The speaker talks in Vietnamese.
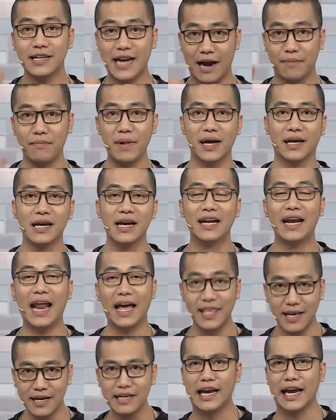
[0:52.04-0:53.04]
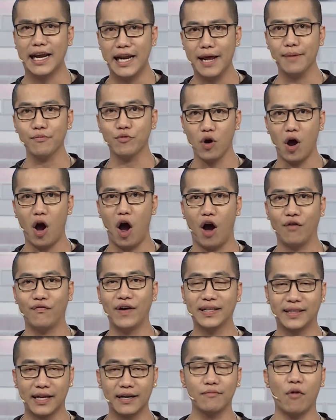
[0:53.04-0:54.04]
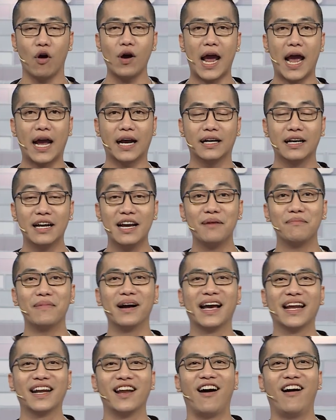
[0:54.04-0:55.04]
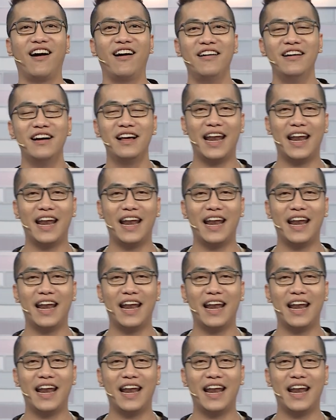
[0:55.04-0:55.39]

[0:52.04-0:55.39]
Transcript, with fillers: đặc biệt là những kỷ niệm của họ về từng món ăn. Bên cạnh đó